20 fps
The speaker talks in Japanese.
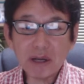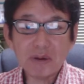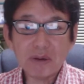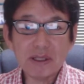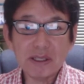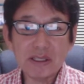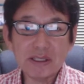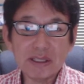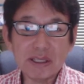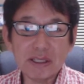回
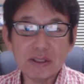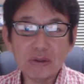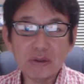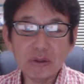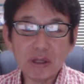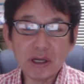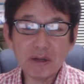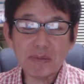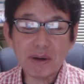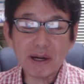はですね
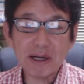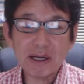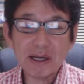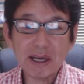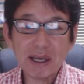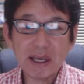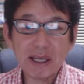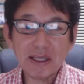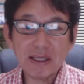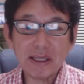ちょっとあの番
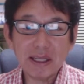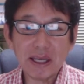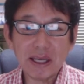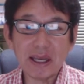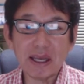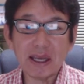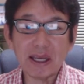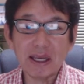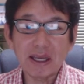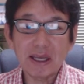外編
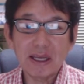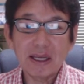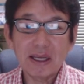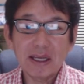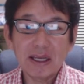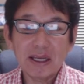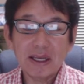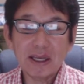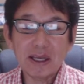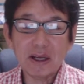で、
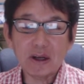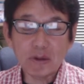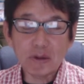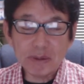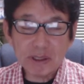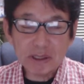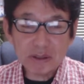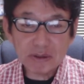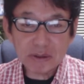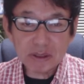えー、
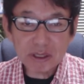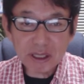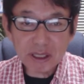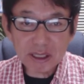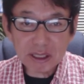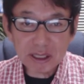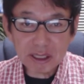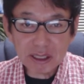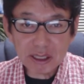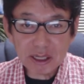コメントいた
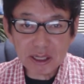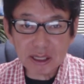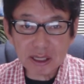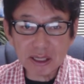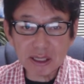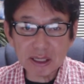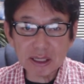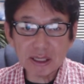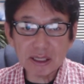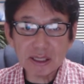だいた方
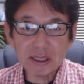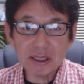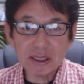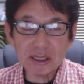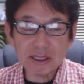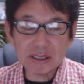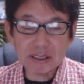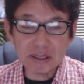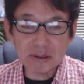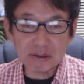が
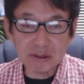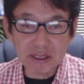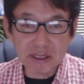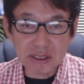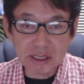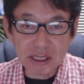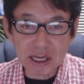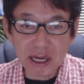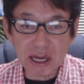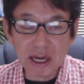いらっしゃるんで
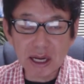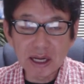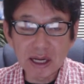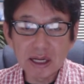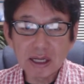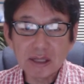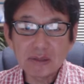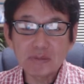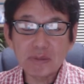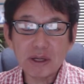すが、
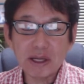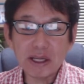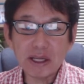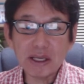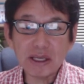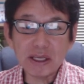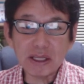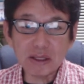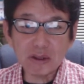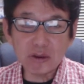まあ、
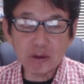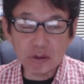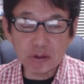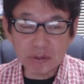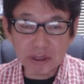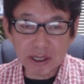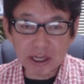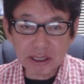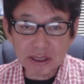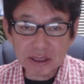エレキに
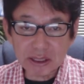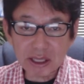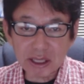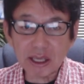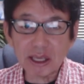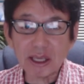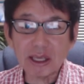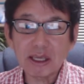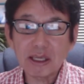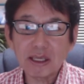興味があっ
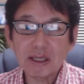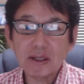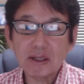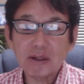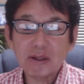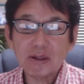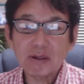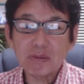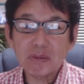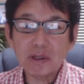て
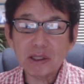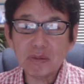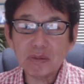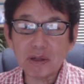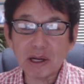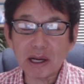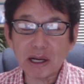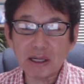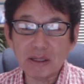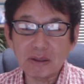まあで
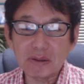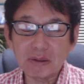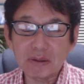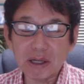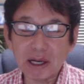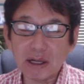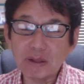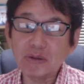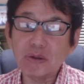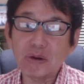もかあ
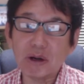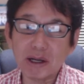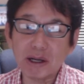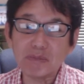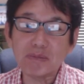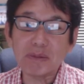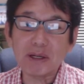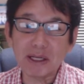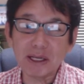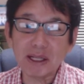の買うのが
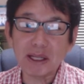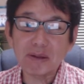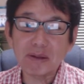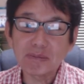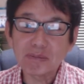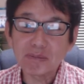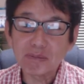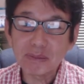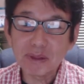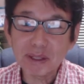やっぱりね
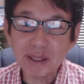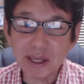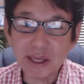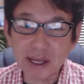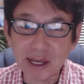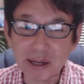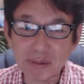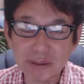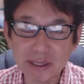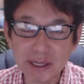
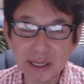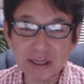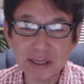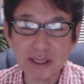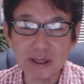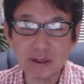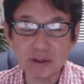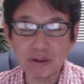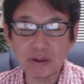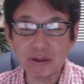壁になっ
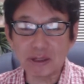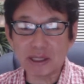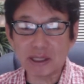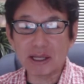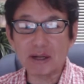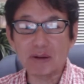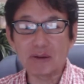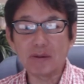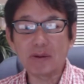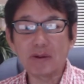てるという
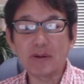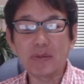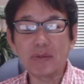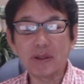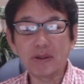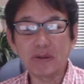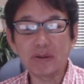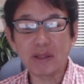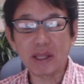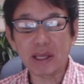方の
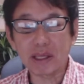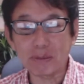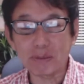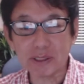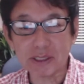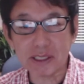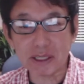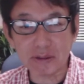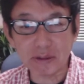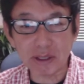コメントをいただき
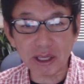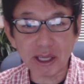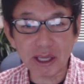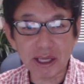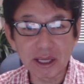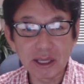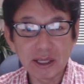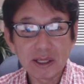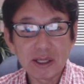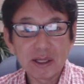ましたの
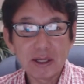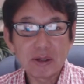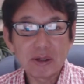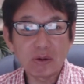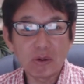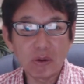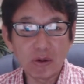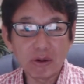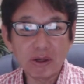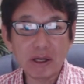で
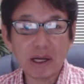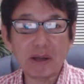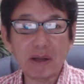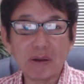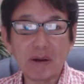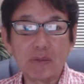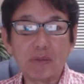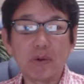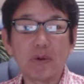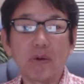今
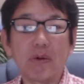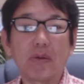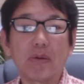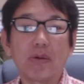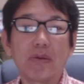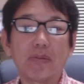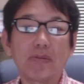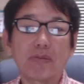回はも